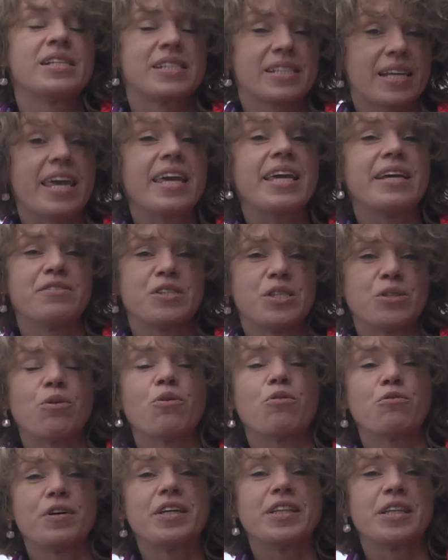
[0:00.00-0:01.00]
скорее
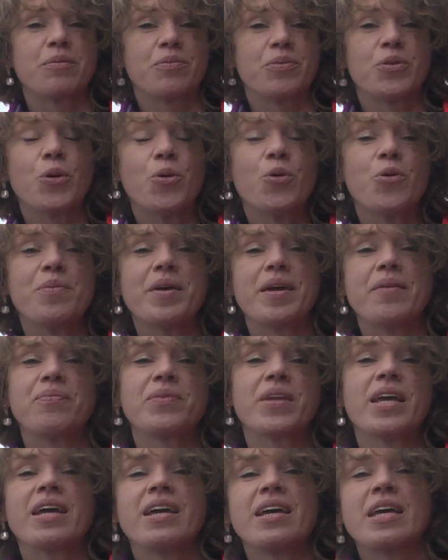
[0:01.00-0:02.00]
всего, в этом доме,
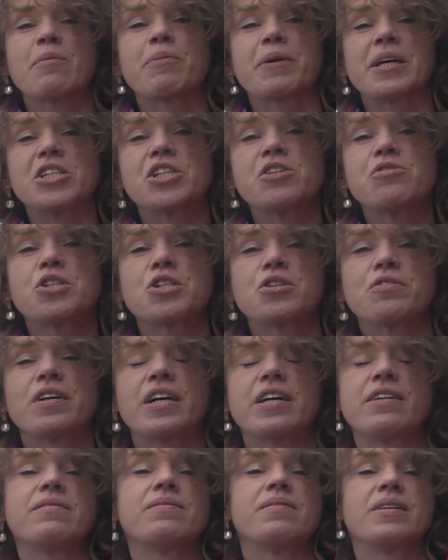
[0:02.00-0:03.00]
и
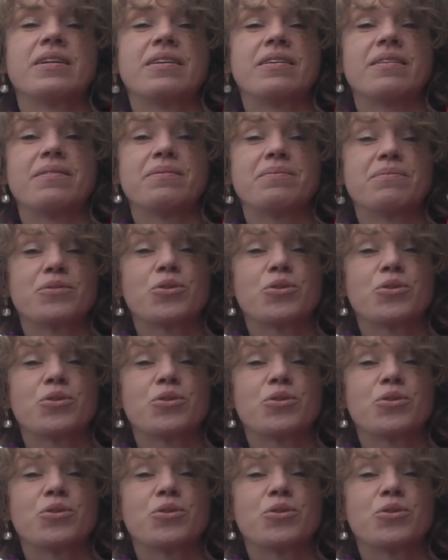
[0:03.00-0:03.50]
прожившего а,